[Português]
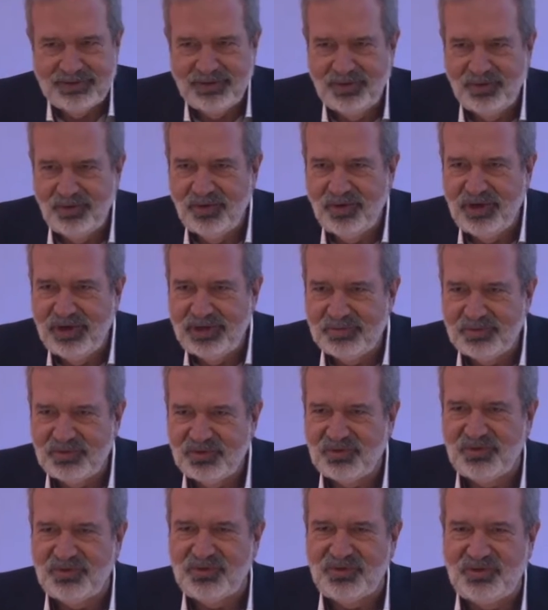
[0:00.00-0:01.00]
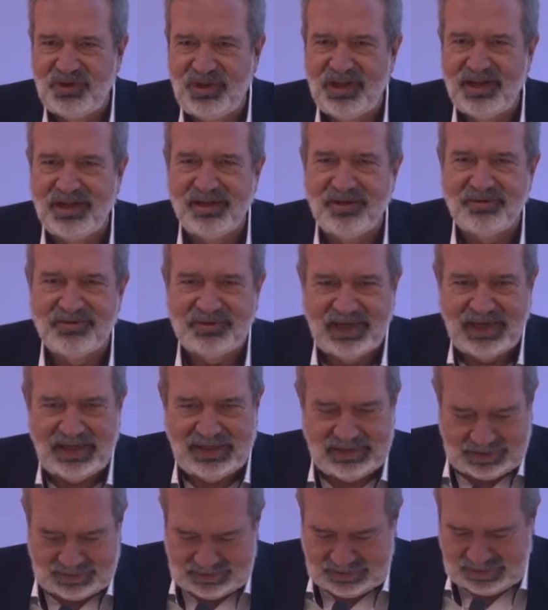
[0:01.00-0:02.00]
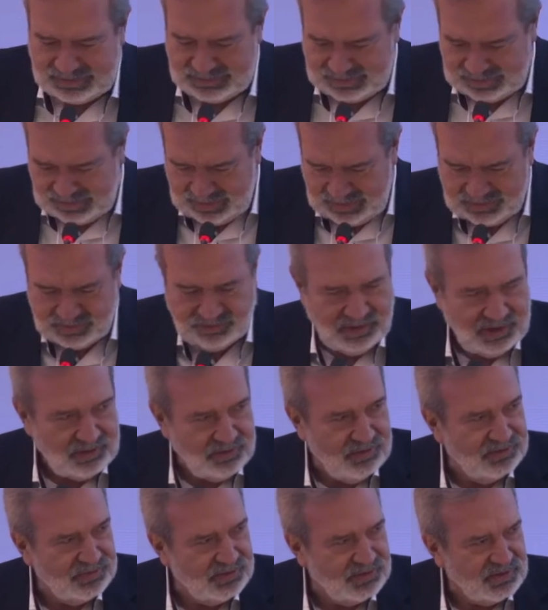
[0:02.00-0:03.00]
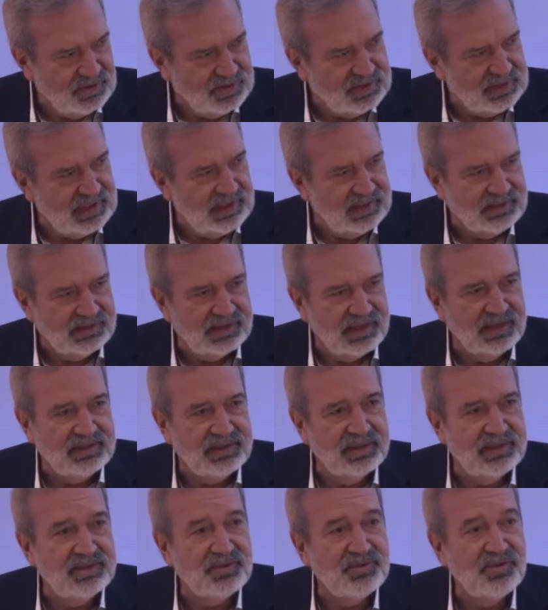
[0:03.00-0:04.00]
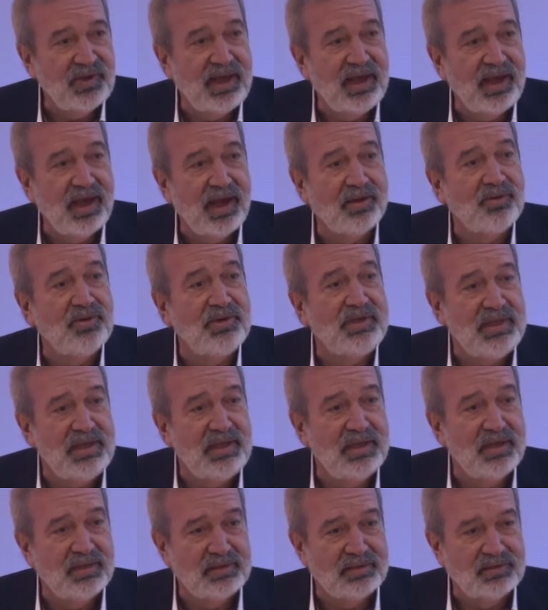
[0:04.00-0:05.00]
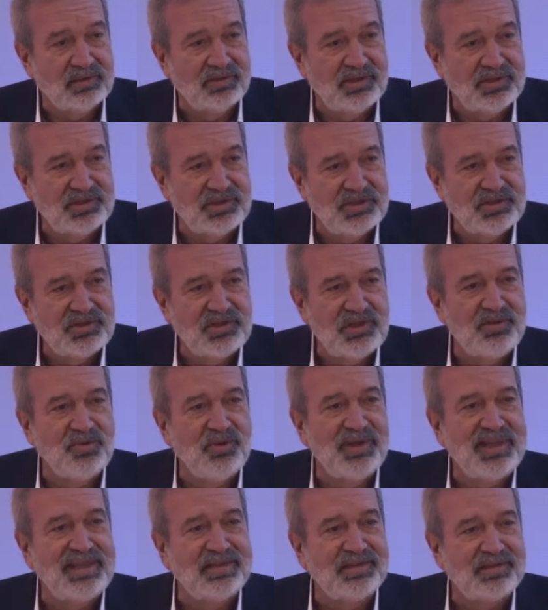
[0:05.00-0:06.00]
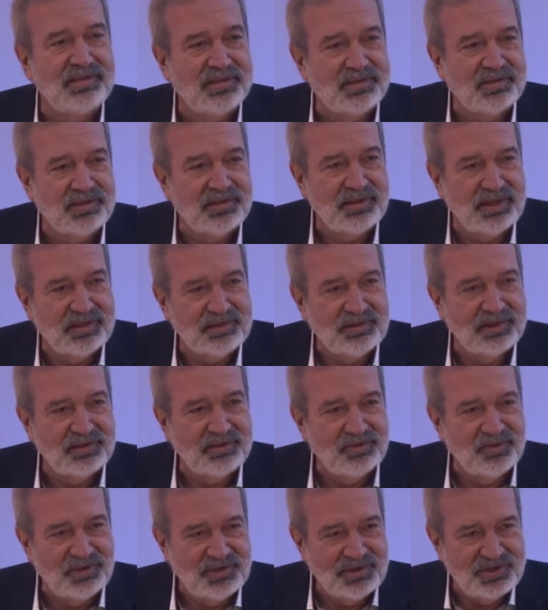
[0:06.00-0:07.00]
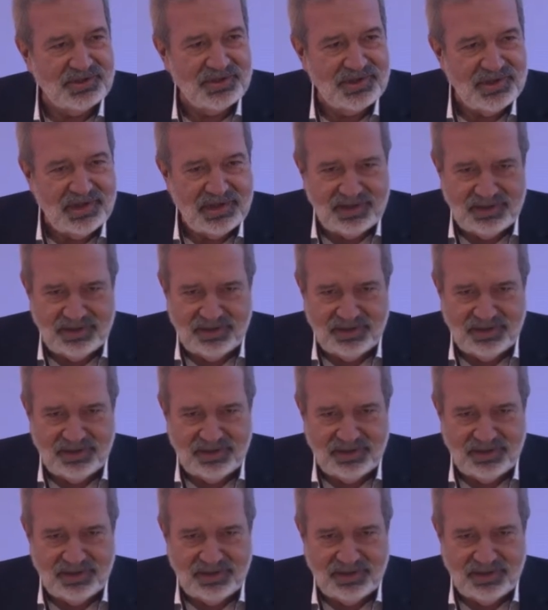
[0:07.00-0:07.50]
o ônibus não chega, o trem está atrasado, uma confusão desgraçada, isso é a agonia. Então a gente tem o êxtase da tecnologia e